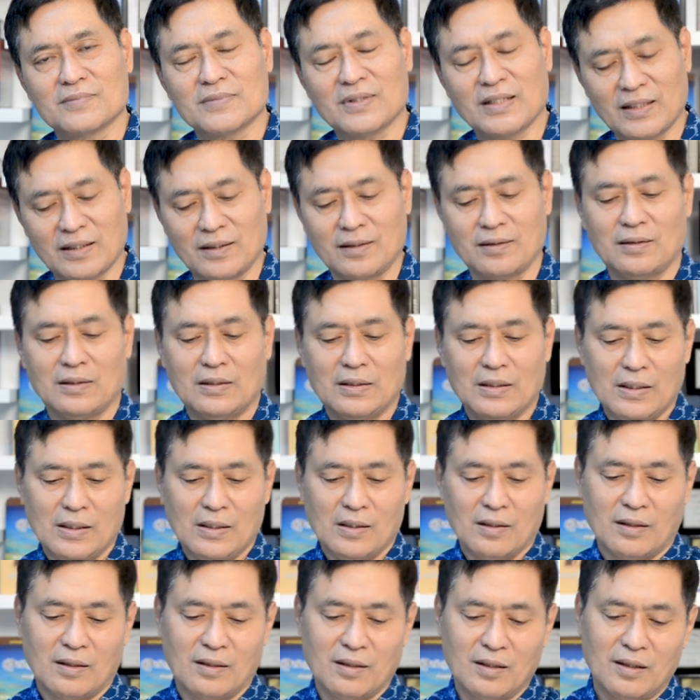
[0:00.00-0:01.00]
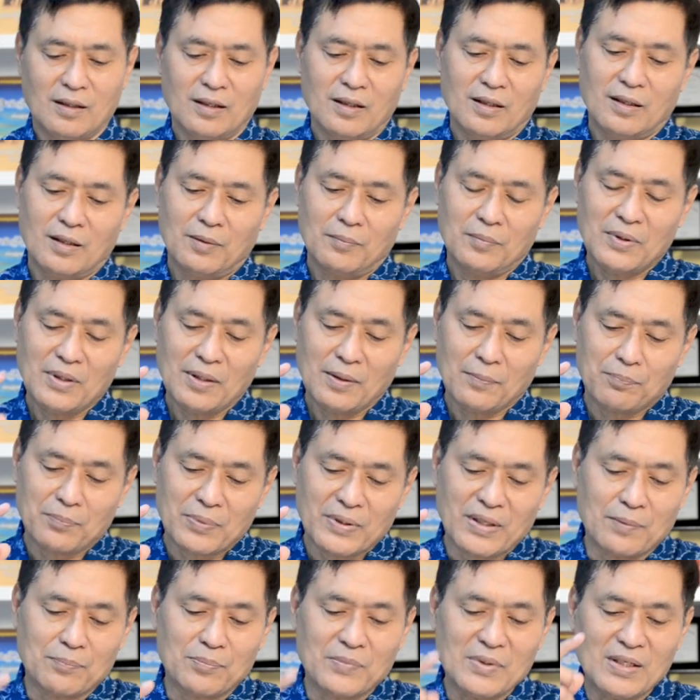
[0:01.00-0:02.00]
นะเเมื่อเป
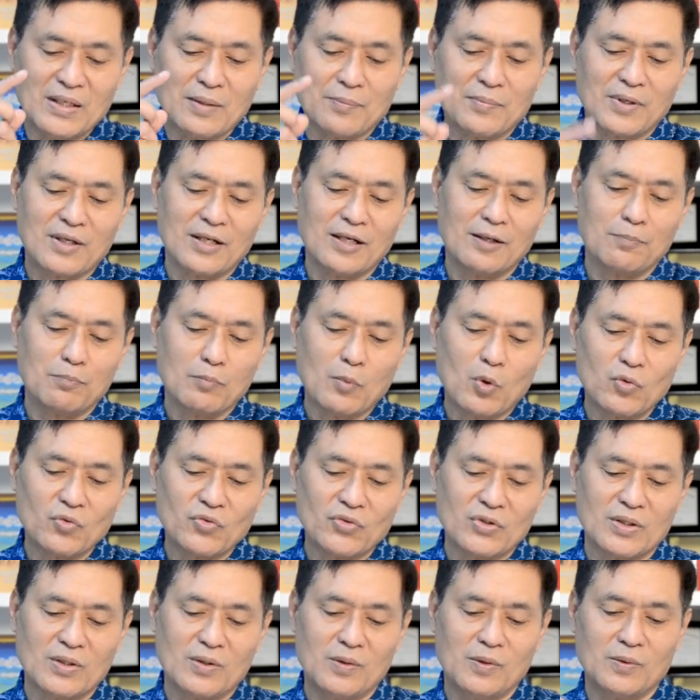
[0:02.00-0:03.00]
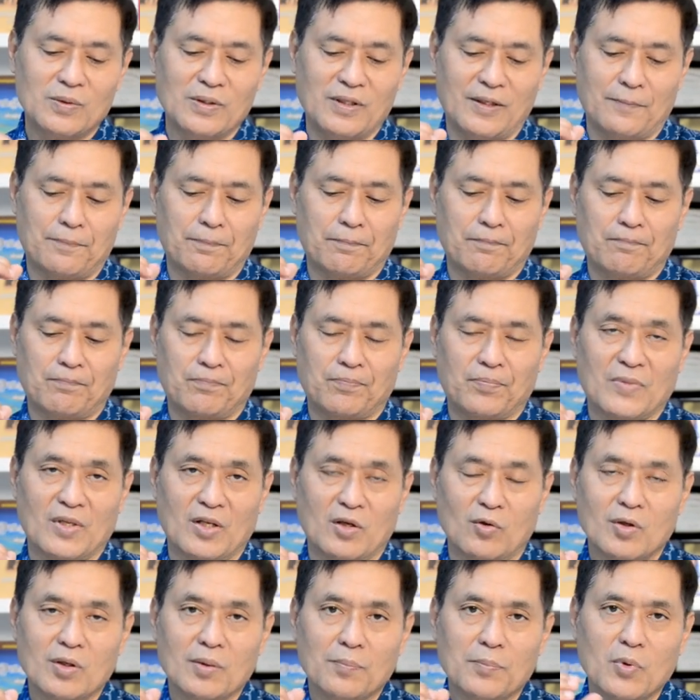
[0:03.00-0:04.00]
รียบเทียบนะครับบุ๊กเชลเนี่ยหรื
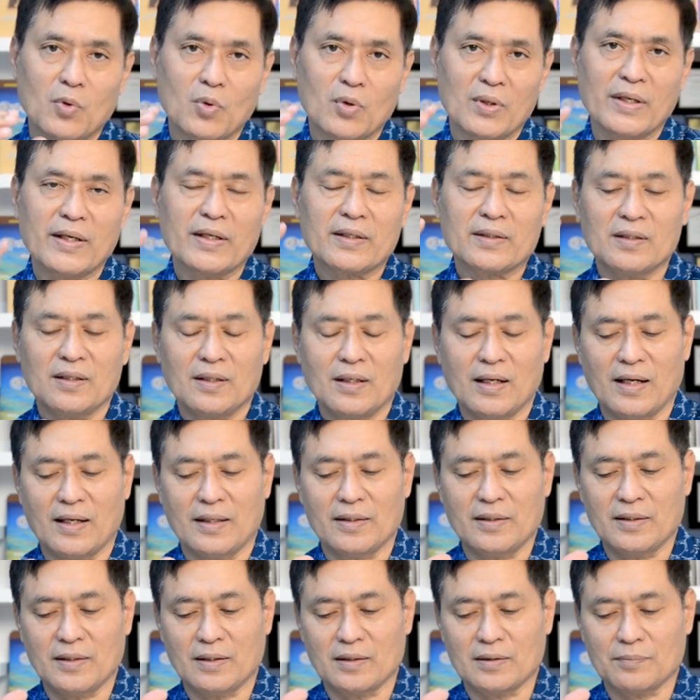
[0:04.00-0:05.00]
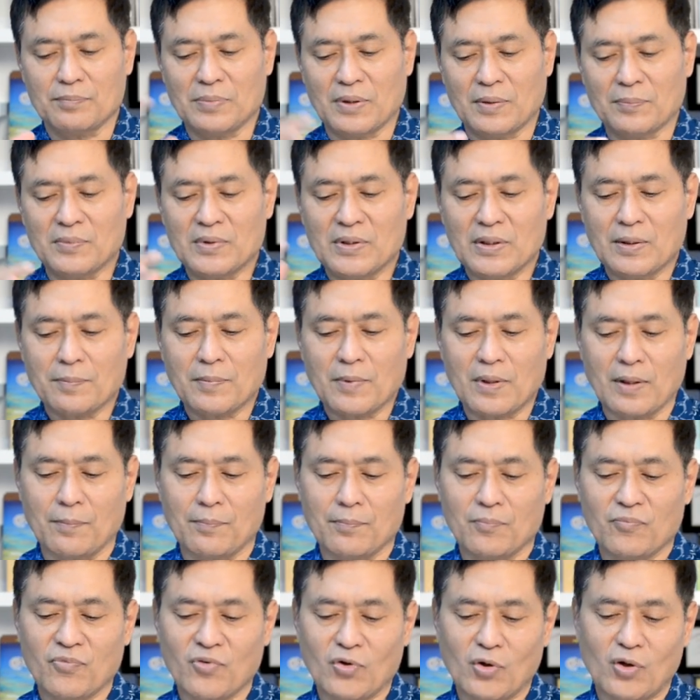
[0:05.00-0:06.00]
อว่าลำโพงเล็กทั้งหลายเนี่ยเปรียบเทียบกับ
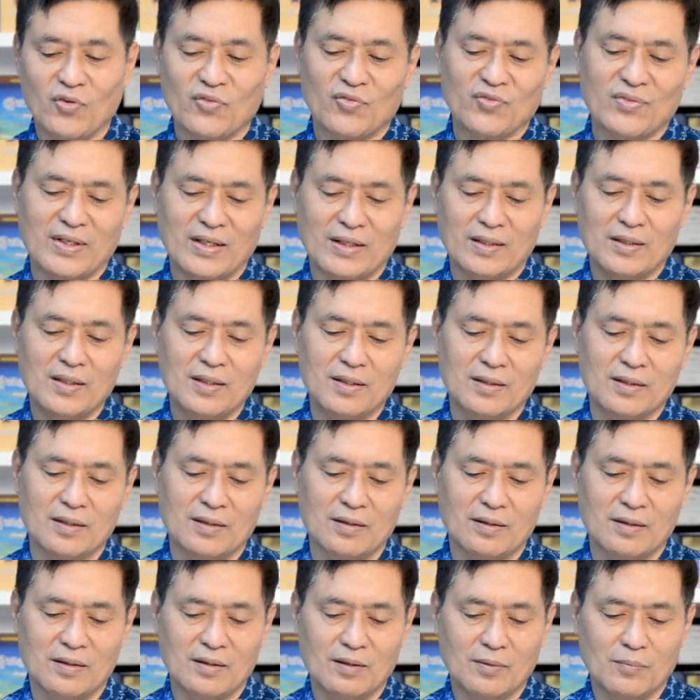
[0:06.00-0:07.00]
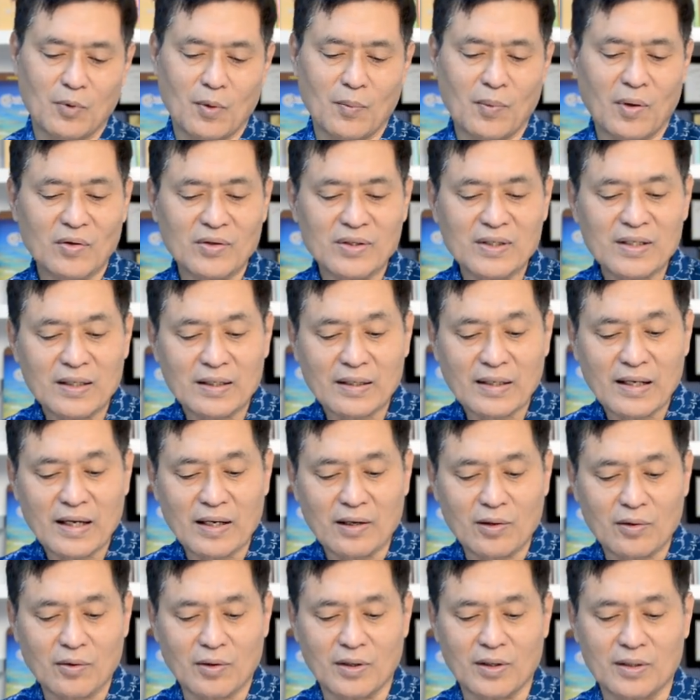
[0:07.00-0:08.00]
ฟลอร์สแตนดิ้งเนี่ยผมเอาเรื่องแรก
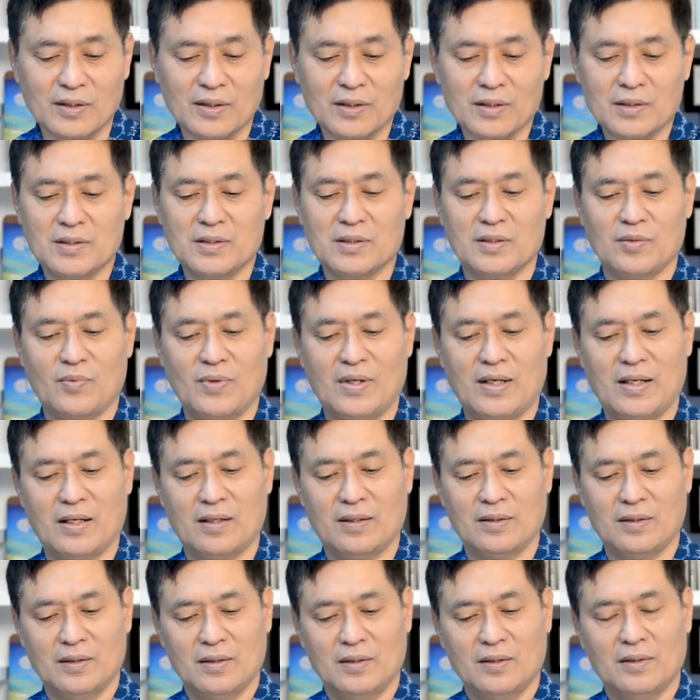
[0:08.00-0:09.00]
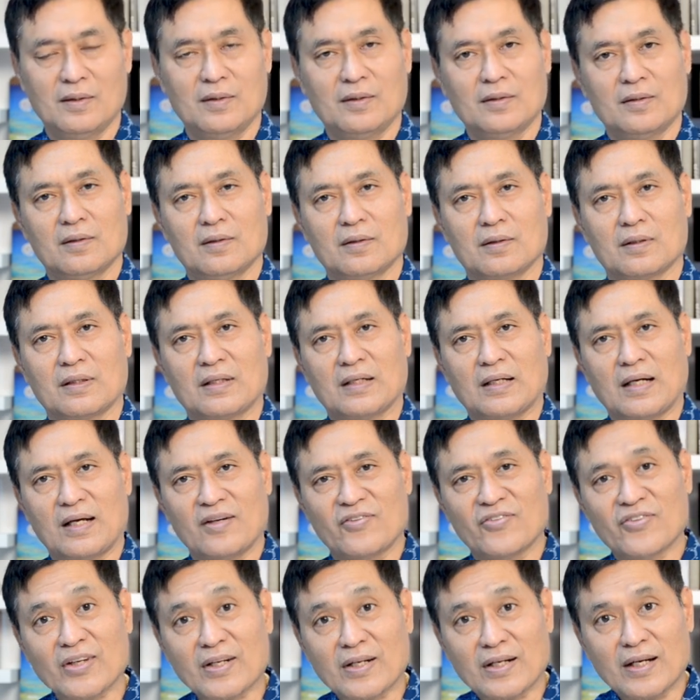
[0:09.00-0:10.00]
ก่อนก็คือว่าการ
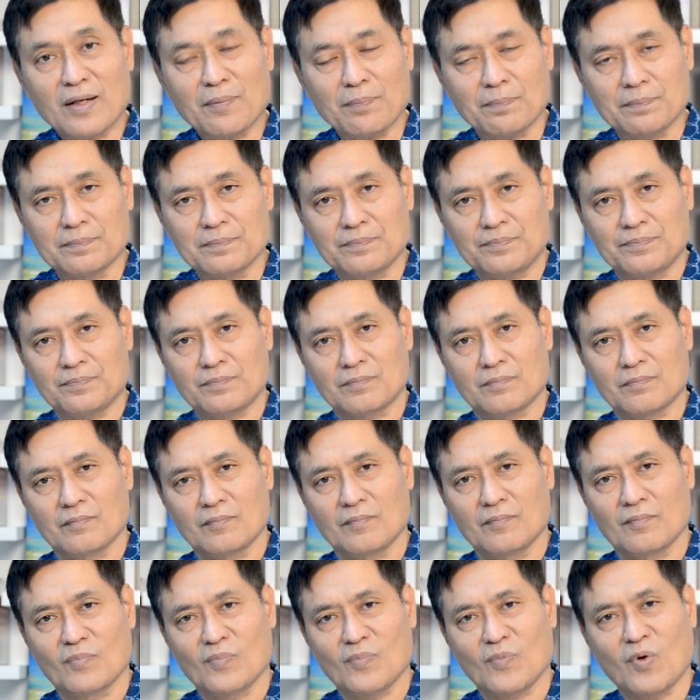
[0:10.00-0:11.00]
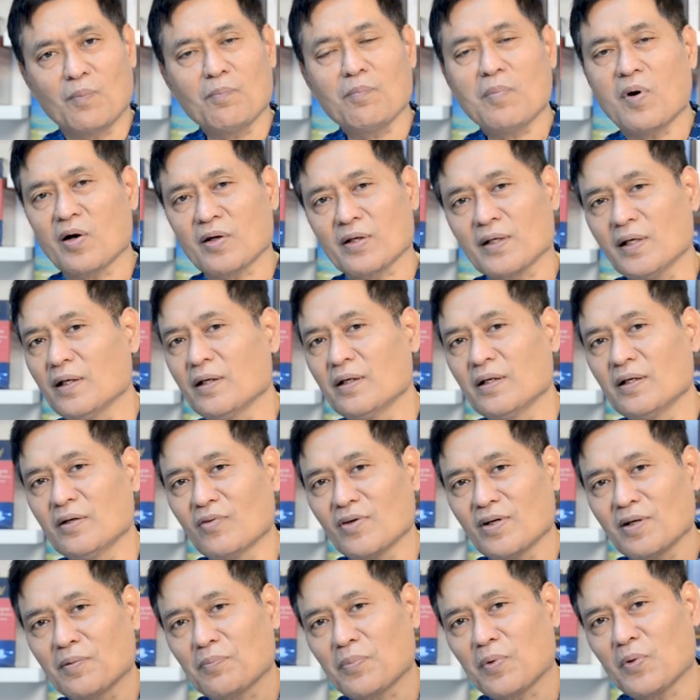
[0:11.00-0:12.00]
เซตอัพผมบอกได้เลย
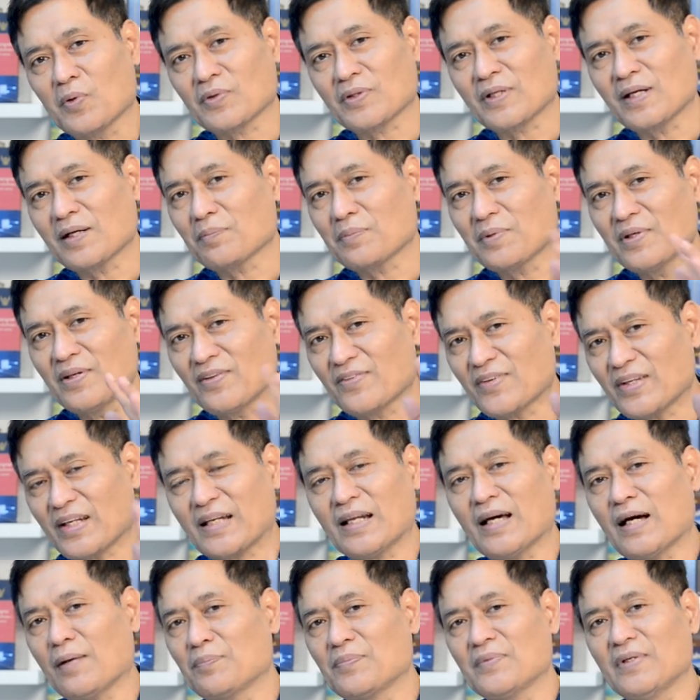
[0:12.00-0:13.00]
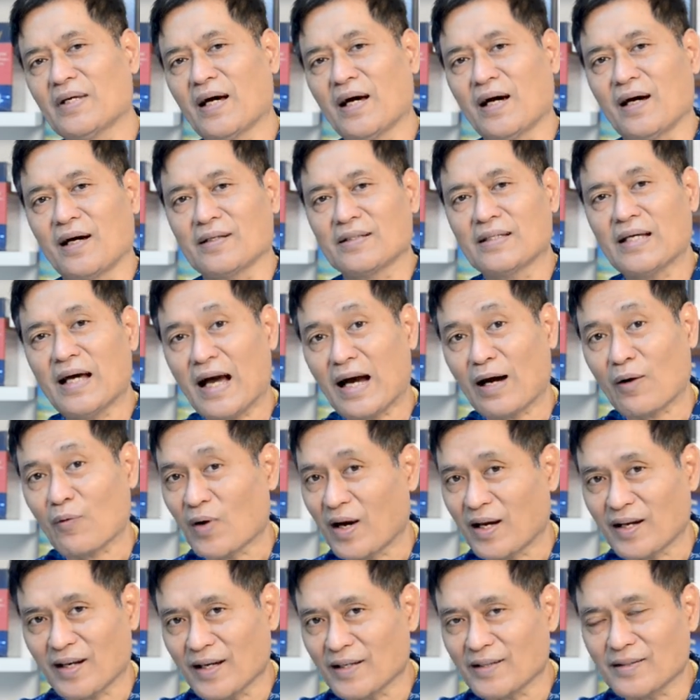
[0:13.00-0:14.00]
ว่าลำโพงตั้งพื้นเซตอัพยากก
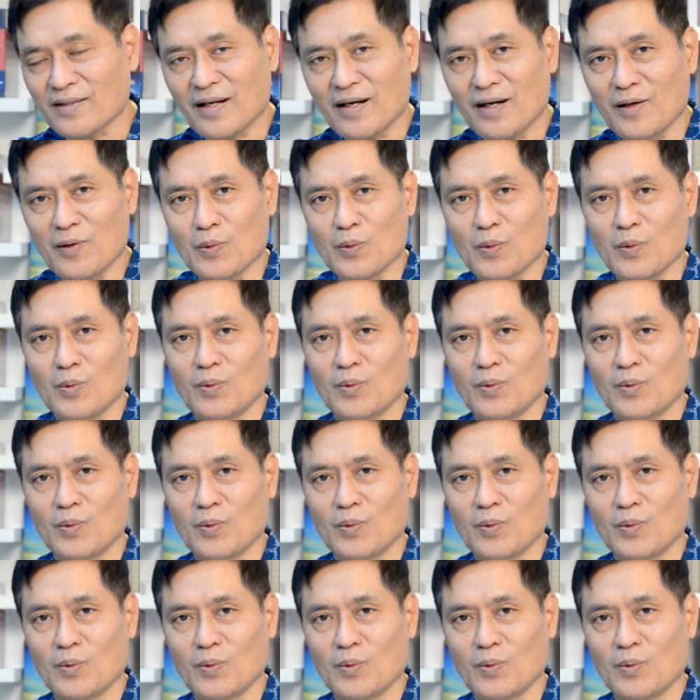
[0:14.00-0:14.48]
ว่าหลายเท่า